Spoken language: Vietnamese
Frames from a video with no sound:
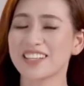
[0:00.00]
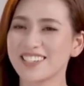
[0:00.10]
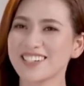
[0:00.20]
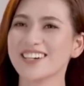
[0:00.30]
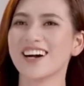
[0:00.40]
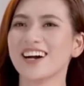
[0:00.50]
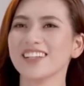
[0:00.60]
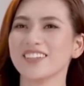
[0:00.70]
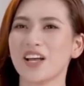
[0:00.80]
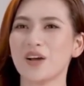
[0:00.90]
mà chưa
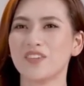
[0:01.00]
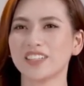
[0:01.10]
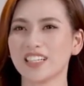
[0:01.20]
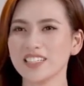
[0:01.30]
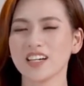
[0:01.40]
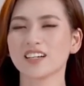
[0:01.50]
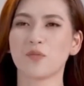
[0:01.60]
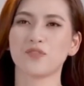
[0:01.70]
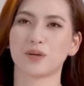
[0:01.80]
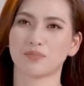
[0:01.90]
hết với tính chất
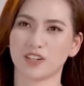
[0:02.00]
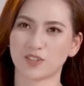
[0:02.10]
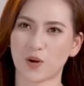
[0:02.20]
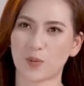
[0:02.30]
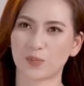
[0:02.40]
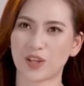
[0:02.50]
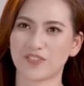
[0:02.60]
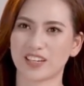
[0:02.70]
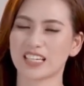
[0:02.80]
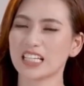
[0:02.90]
công việc bận rộn thì
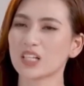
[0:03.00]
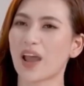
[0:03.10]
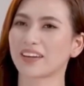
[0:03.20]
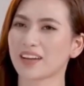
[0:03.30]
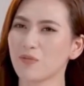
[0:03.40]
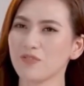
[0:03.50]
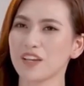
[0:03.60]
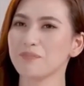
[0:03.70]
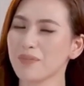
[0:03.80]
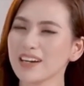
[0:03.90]
việc linh hoạt đóng phí
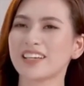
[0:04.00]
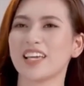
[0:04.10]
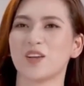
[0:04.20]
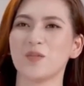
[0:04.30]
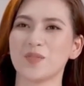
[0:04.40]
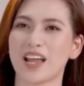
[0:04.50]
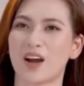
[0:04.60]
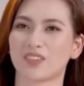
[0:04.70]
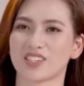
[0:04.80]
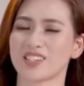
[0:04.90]
bất kỳ lúc
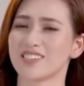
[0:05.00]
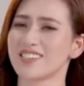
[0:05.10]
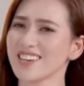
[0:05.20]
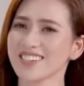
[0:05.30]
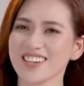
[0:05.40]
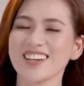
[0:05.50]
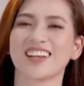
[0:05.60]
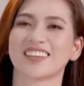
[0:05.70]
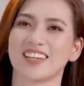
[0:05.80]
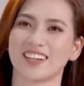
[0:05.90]
nào thật sự rất rất
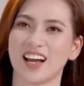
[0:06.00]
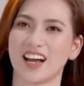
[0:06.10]
là tiện